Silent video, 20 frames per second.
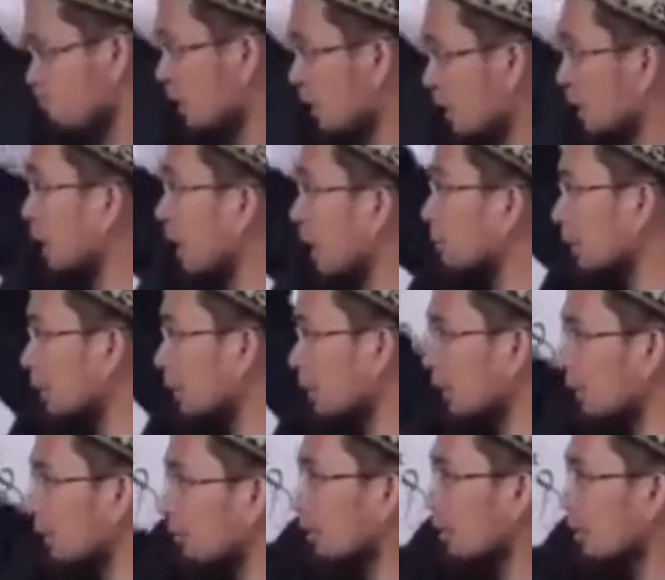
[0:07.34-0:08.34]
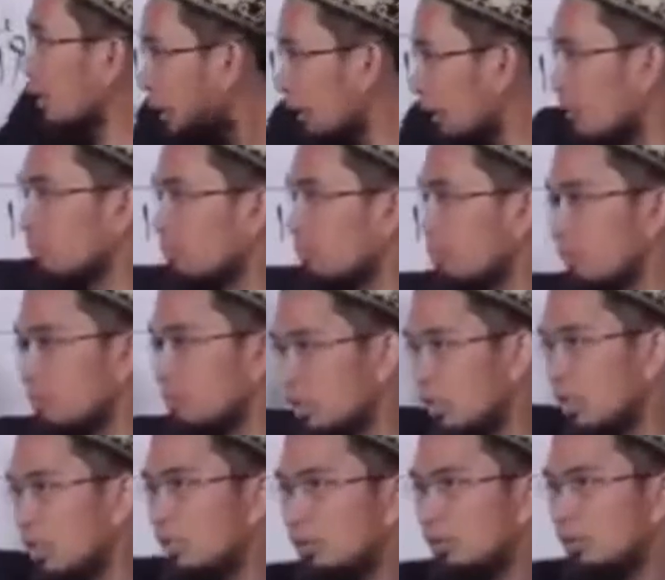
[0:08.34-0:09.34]
Ditetapkan oleh Allah goib,
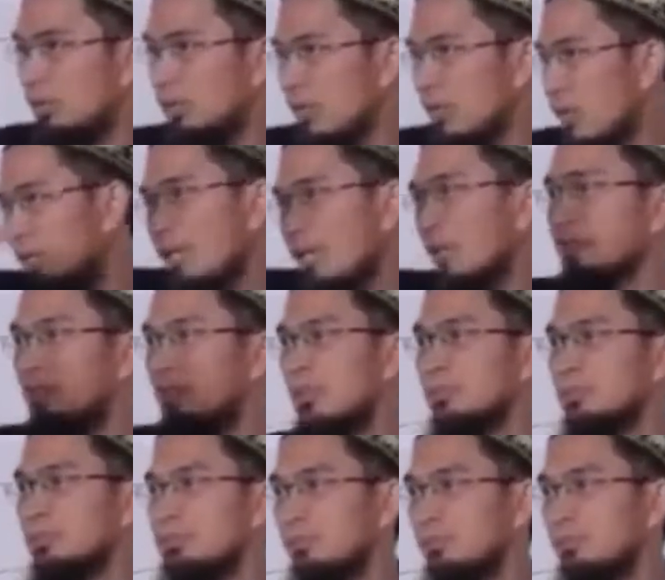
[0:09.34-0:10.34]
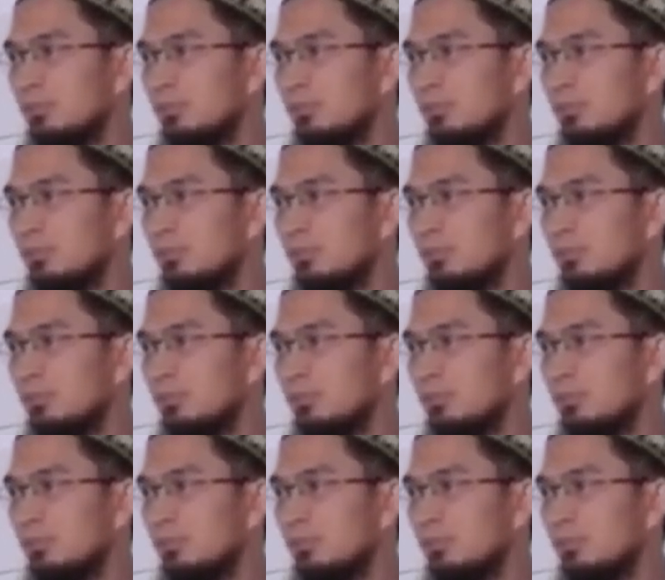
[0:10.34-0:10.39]
misteri, tidak ada yang tahu.